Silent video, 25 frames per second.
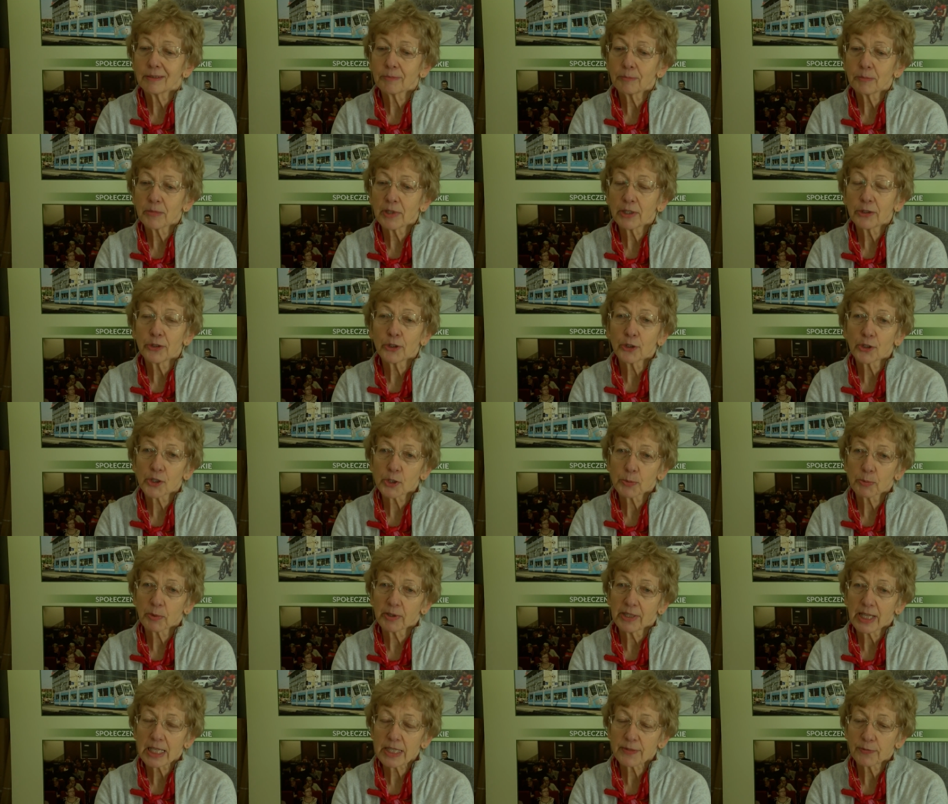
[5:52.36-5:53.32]
jedno
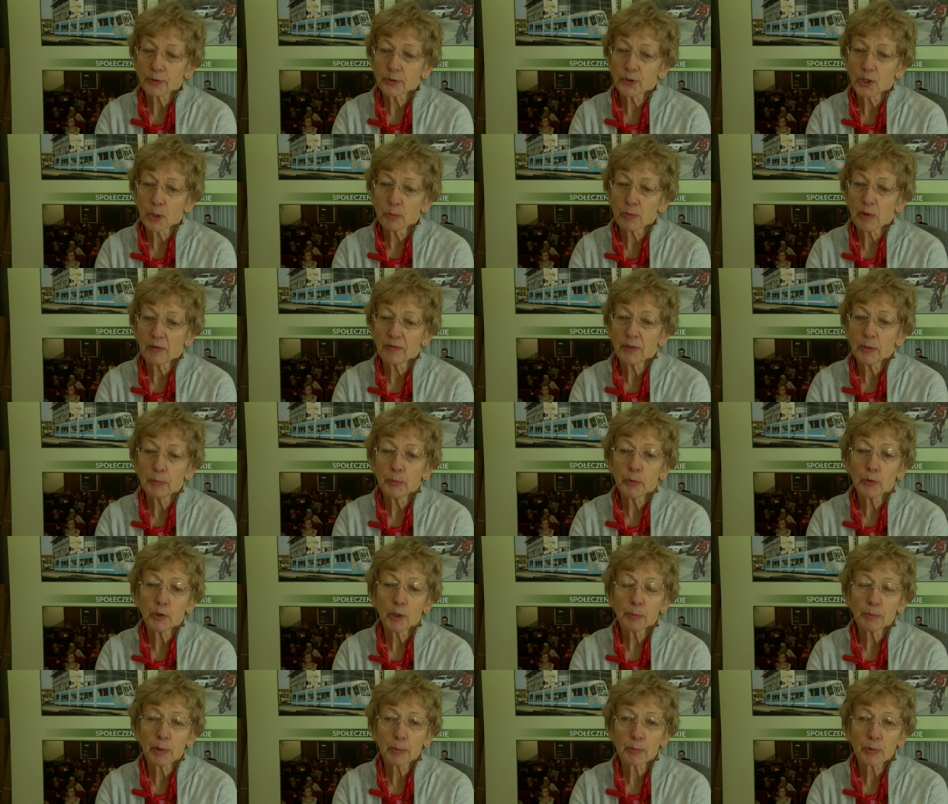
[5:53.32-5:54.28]
gospodarstwo domowe
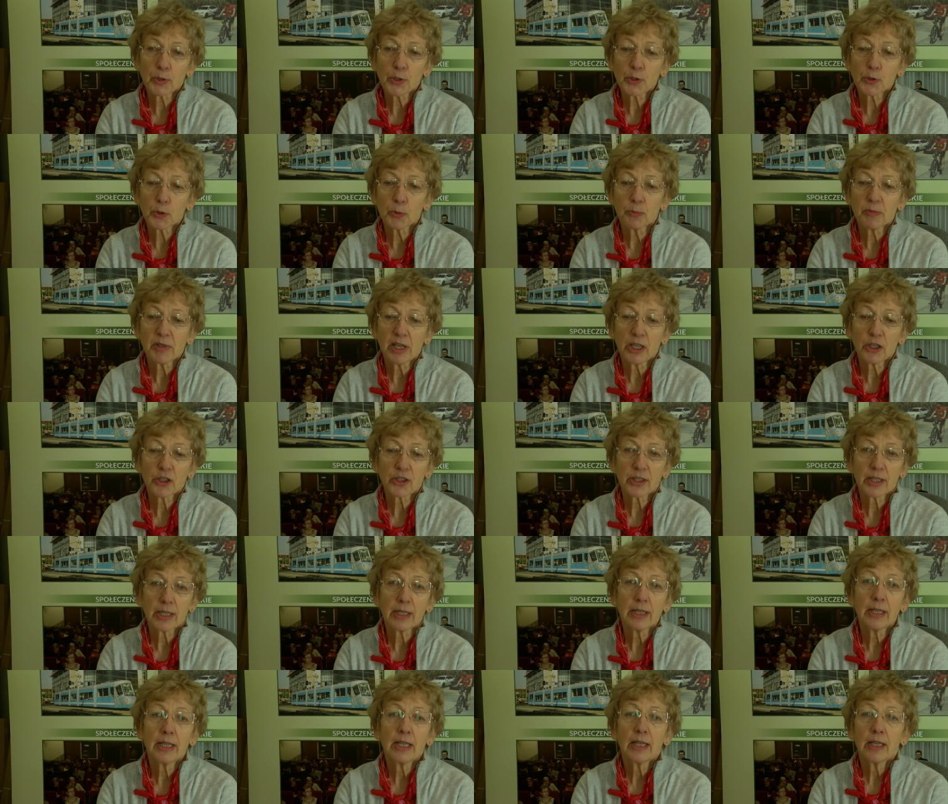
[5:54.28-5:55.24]
było po prostu
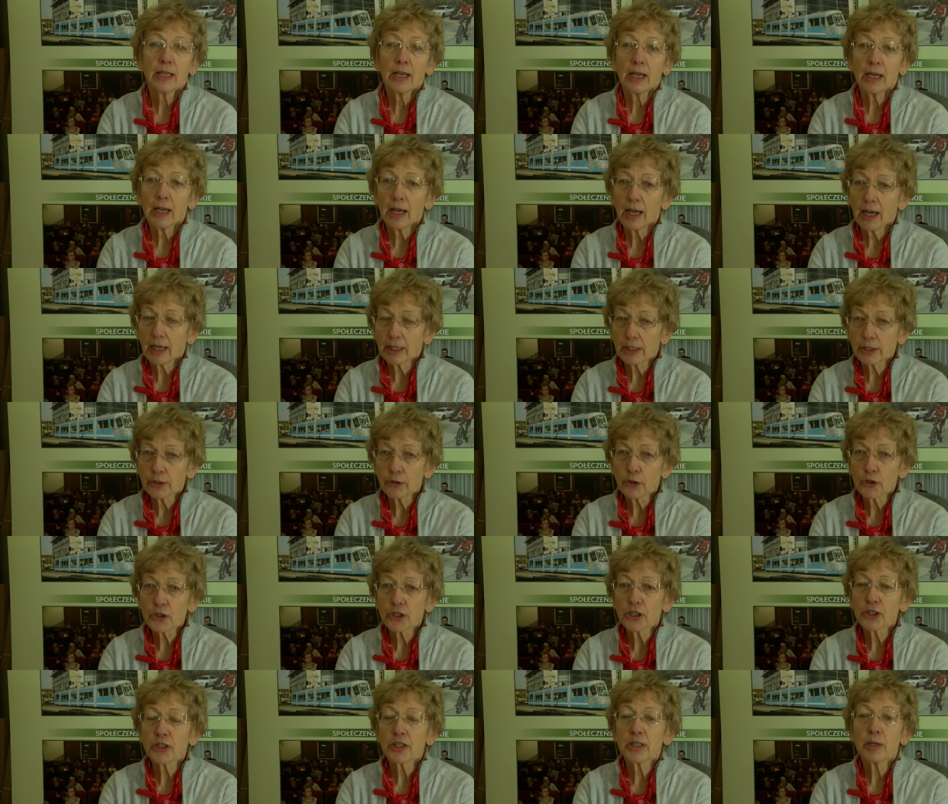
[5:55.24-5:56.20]
mniejsze a
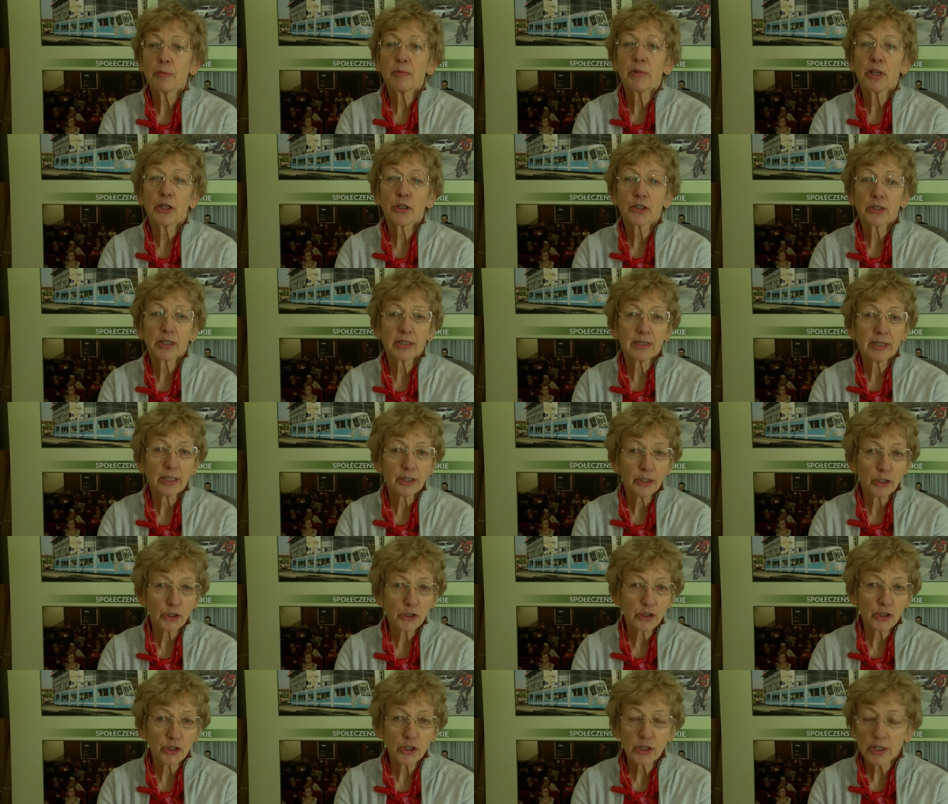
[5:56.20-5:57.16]
jednocześnie mniejsze
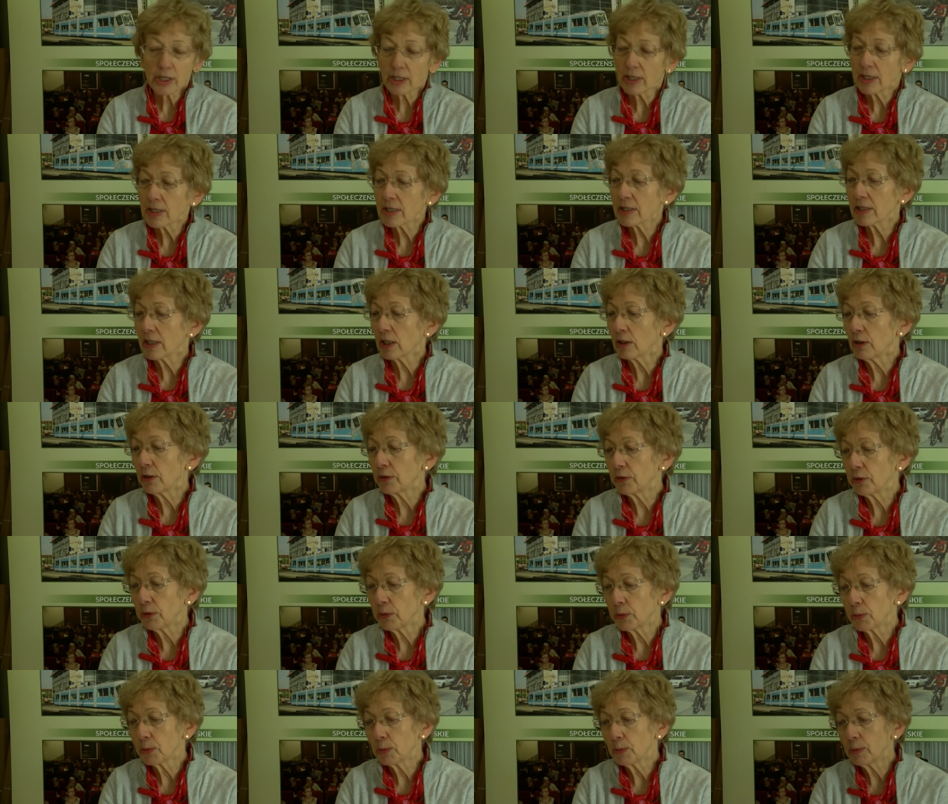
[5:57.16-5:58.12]
zanieczyszczenie z tego
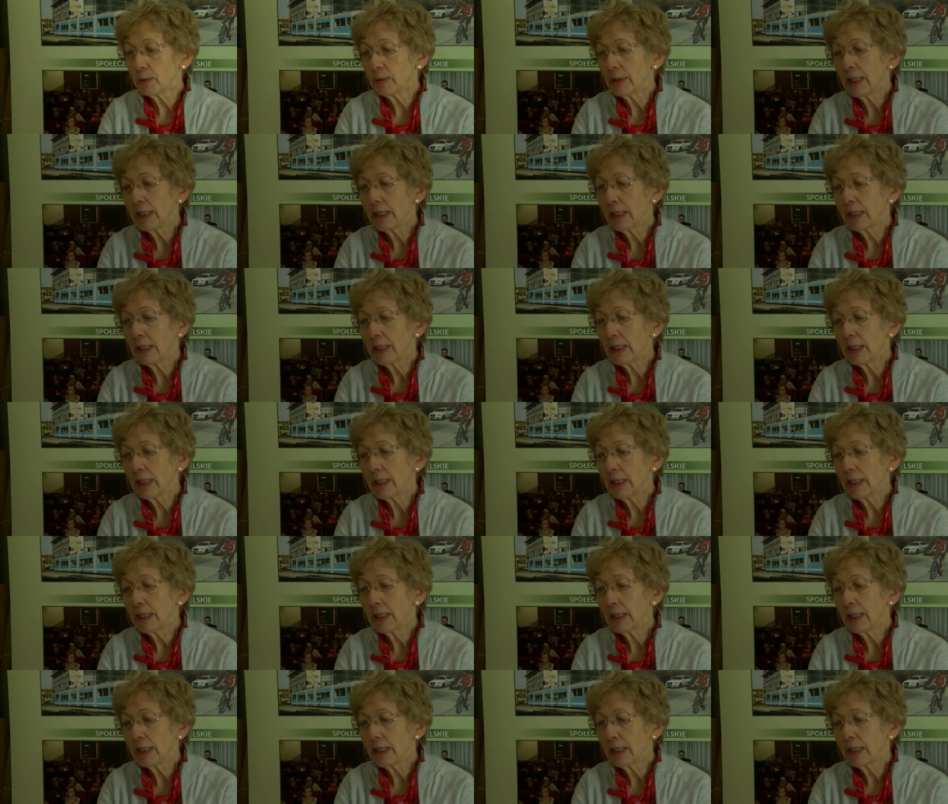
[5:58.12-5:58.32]
tytułu.